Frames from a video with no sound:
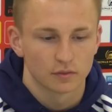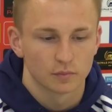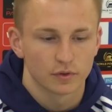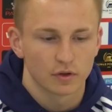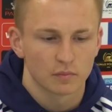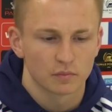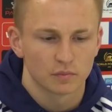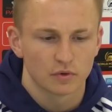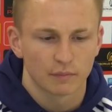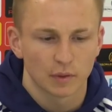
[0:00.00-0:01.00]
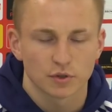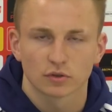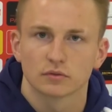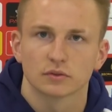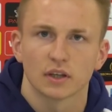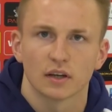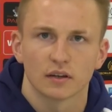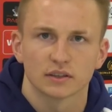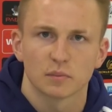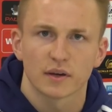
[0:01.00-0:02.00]
Byłem, byłem na początku
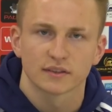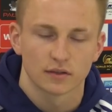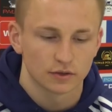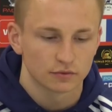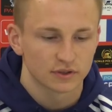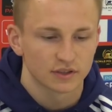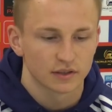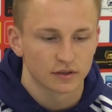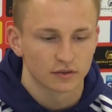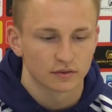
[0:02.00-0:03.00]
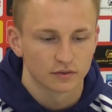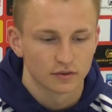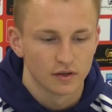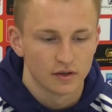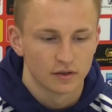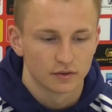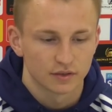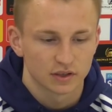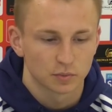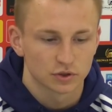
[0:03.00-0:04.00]
za, za Barceloną, niestety
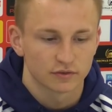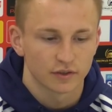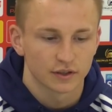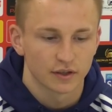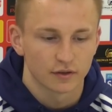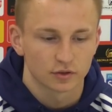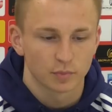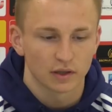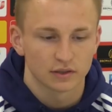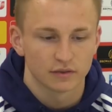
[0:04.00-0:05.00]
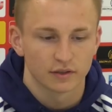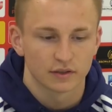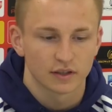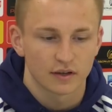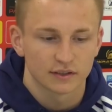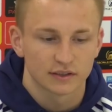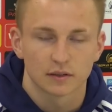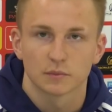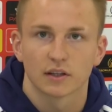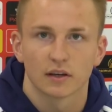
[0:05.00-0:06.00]
niespodziewanie odpadli, więc teraz
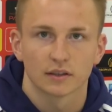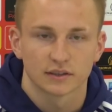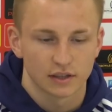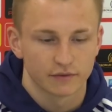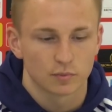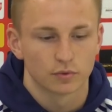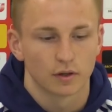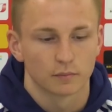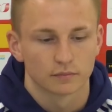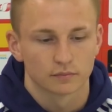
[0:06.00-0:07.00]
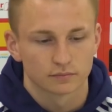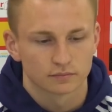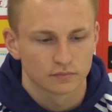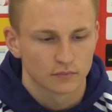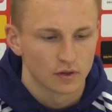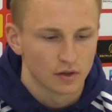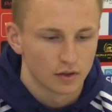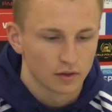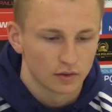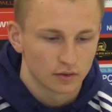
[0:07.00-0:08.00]
jestem za, za Liverpoolem.
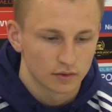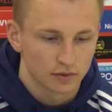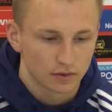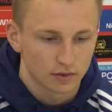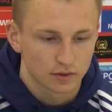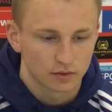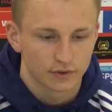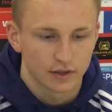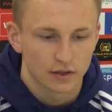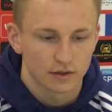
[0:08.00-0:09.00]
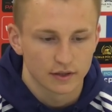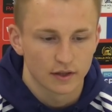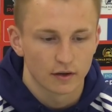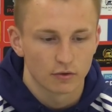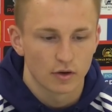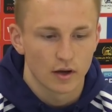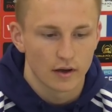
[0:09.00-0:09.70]
E, kto wygra Ligę